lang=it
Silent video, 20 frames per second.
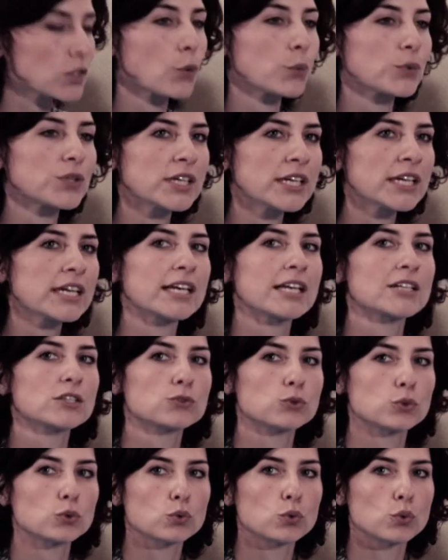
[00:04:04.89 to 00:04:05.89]
Dopodiché
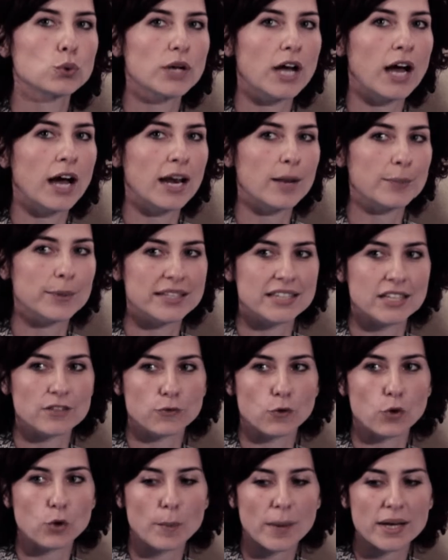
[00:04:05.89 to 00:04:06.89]
la struttura, la
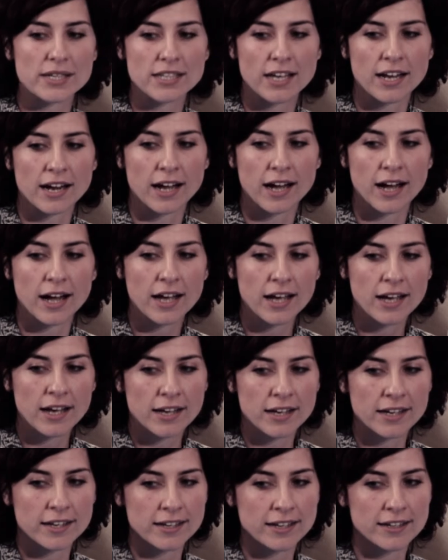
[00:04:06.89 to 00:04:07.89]
piattaforma sarà
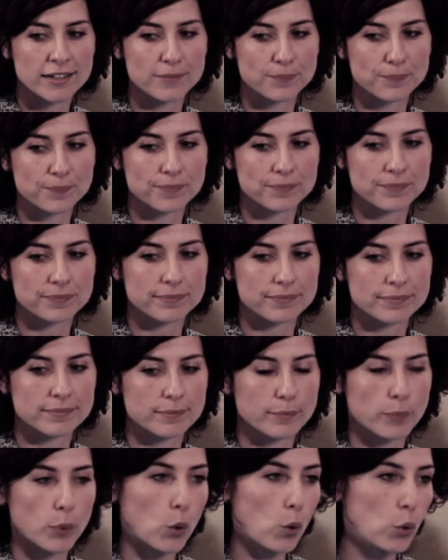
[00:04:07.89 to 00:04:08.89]

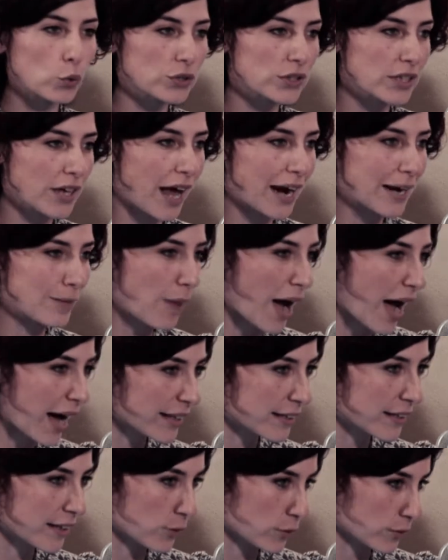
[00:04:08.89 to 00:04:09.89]
ehm, pronta,
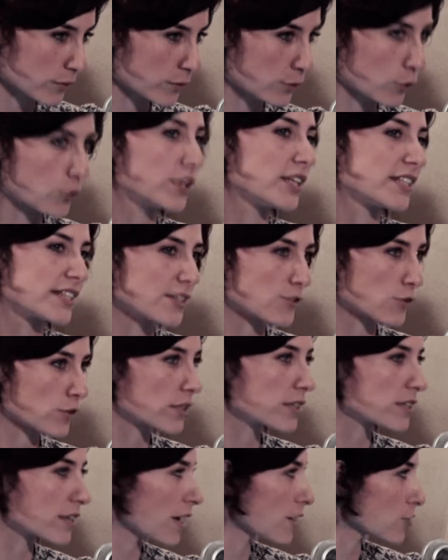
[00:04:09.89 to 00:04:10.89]
armata, non, non, nel
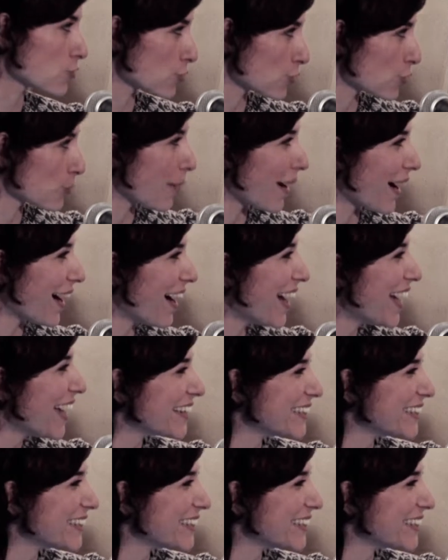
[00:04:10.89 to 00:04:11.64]
senso di esercito, ma